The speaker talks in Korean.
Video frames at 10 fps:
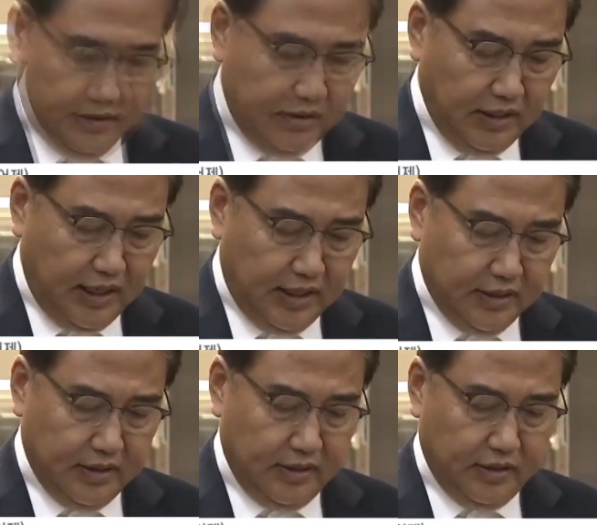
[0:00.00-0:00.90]
그러나
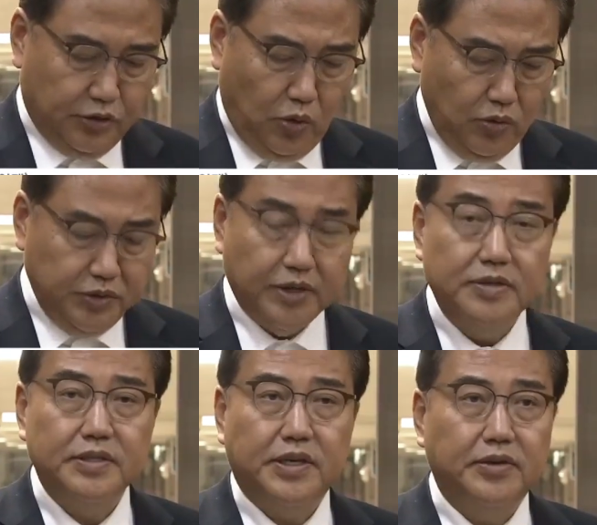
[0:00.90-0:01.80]
어,
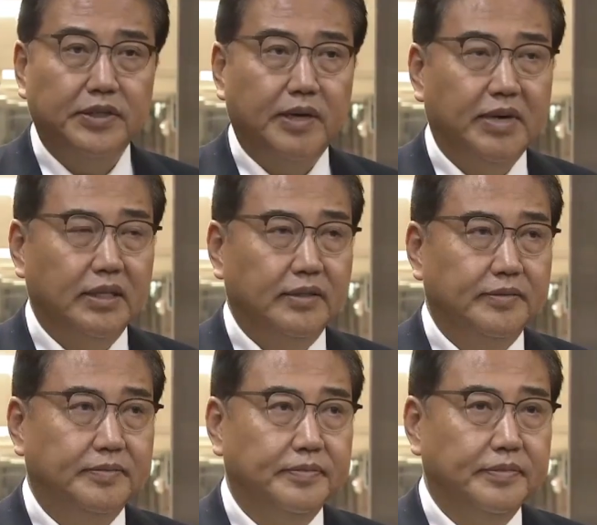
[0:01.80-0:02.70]
종전 선언에만
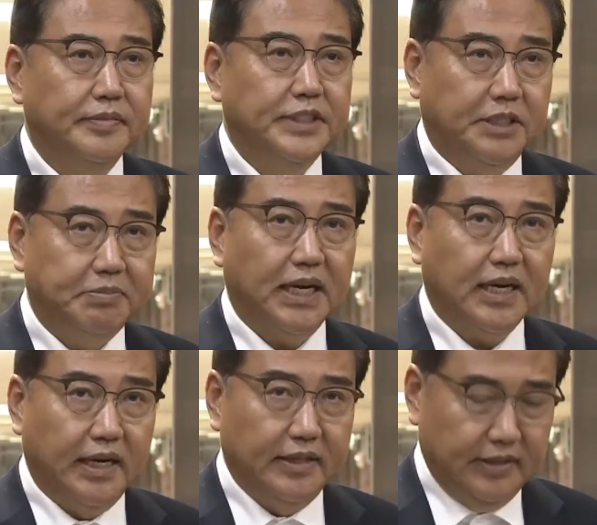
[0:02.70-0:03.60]

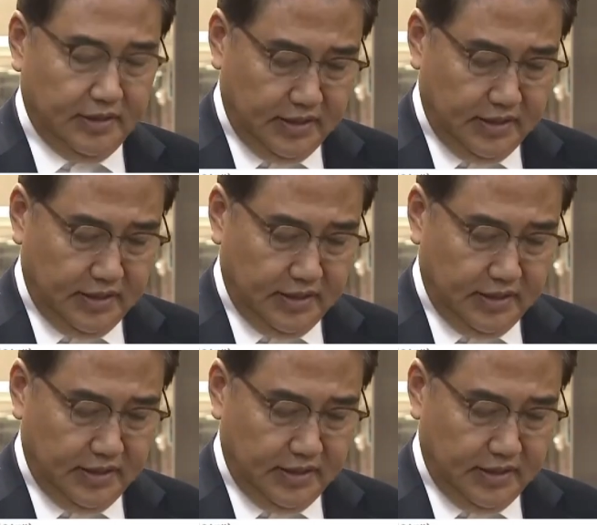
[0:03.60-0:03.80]
집착하는